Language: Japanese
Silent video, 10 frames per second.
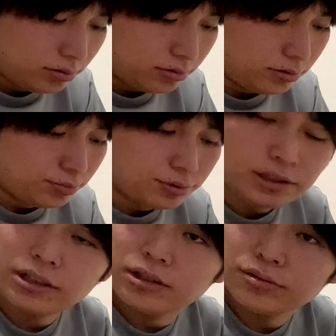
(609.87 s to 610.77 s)
この
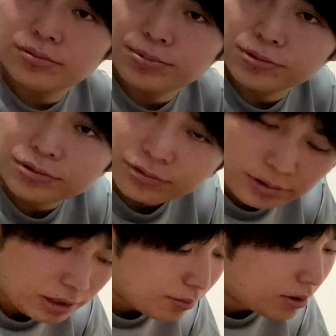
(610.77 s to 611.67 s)
ブリザードスポーツの
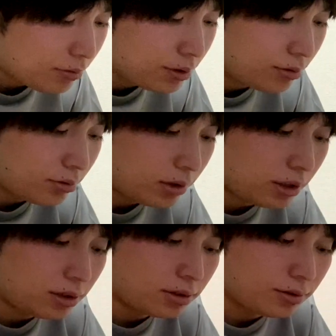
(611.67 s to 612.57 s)
出番はちょっとな
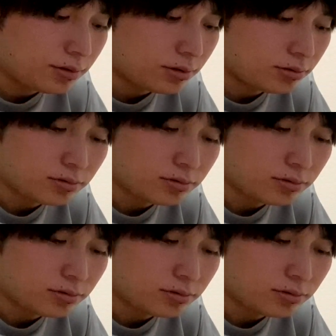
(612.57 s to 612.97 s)
かったですけど、